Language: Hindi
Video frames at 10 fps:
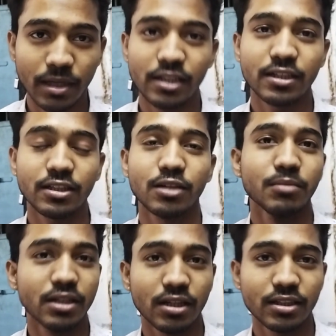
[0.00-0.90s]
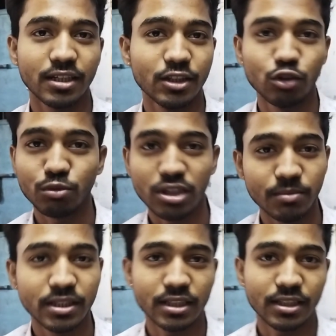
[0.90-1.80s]
भाई की तरह मिलकर रहते हैं हिंदू
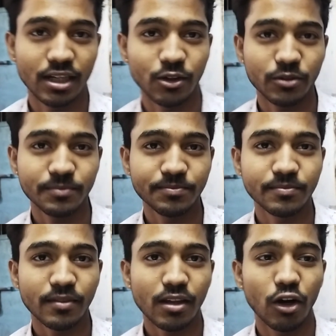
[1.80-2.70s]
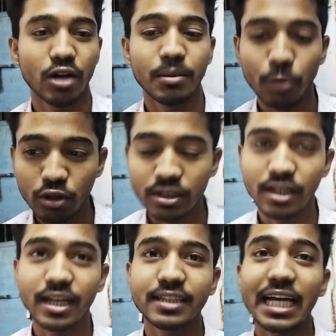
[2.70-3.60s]
मुस्लिम नहीं देखते हैं लोग और बहुत अच्छा
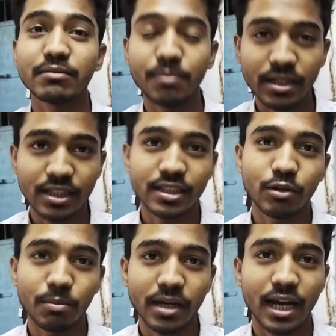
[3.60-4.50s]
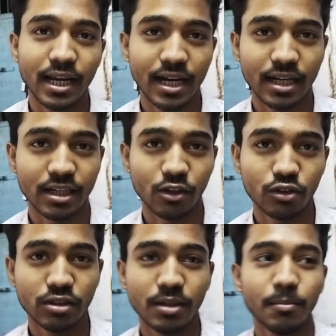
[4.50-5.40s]
लग रहा है कि साथ में बैठ के टेबल पे खाना खा रहे हैं
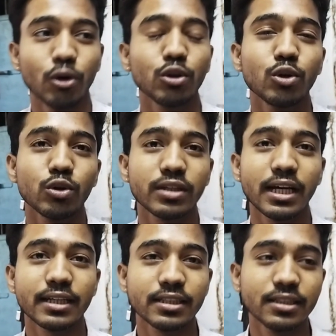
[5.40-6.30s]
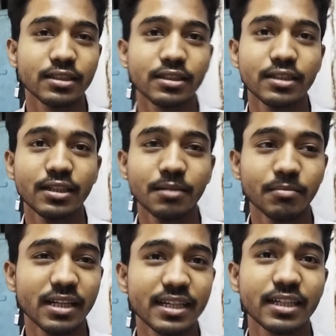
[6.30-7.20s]
लोग बहुत लोग होता है कि
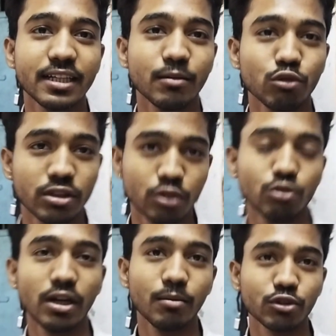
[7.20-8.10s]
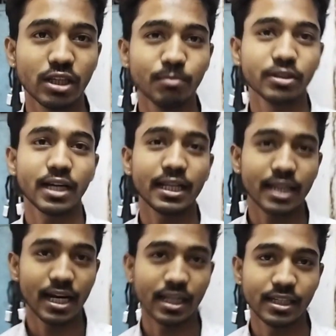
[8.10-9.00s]
मिल के कि हम हिंदू है मुस्लिम इसके
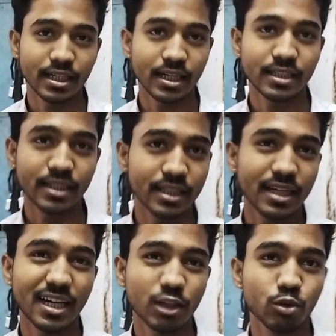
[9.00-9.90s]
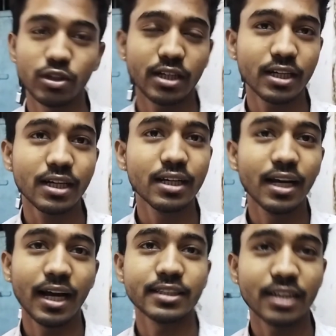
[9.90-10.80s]
यहाँ खाना नहीं खाएंगे ये नहीं खाएंगे वो नहीं
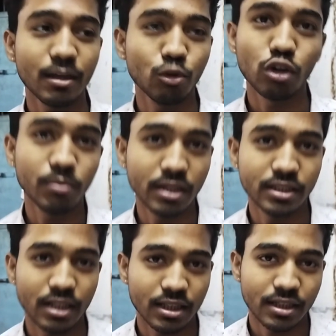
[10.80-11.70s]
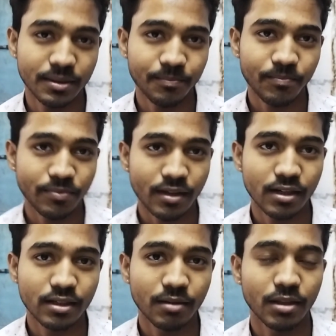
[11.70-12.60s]
खाएंगे ऐसा हम लोगों में नहीं चलता है
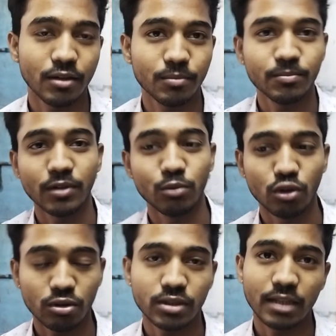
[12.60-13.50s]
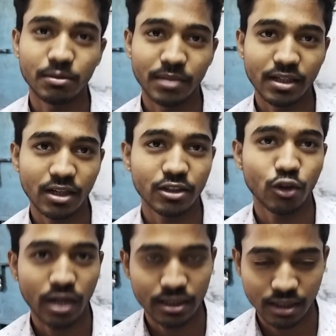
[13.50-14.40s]
मतलब हम लोग साथ में मिलकर रहते
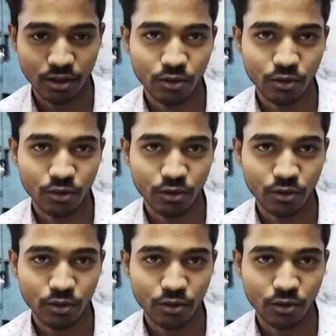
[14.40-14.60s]
हैं और खाते हैं